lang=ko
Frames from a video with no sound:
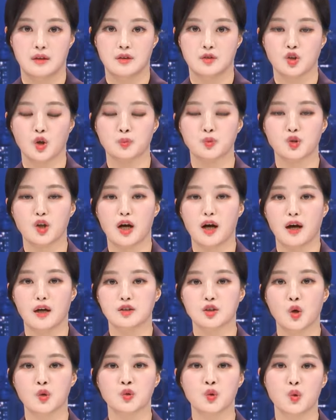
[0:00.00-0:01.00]

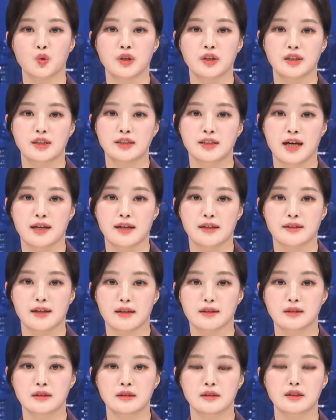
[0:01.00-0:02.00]
정부가 전공의 이탈에
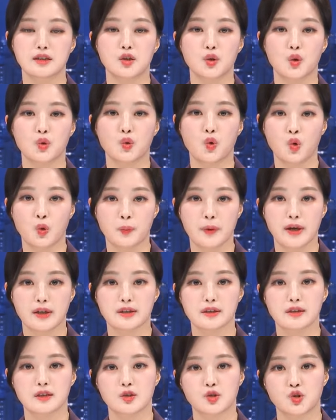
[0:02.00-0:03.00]
따른 의료
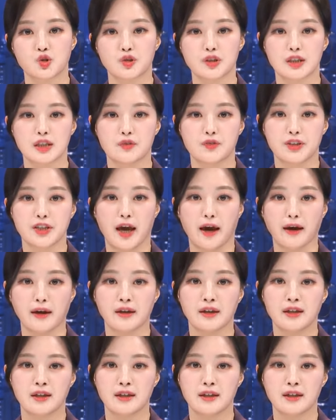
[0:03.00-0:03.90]
공백을 줄이기 위해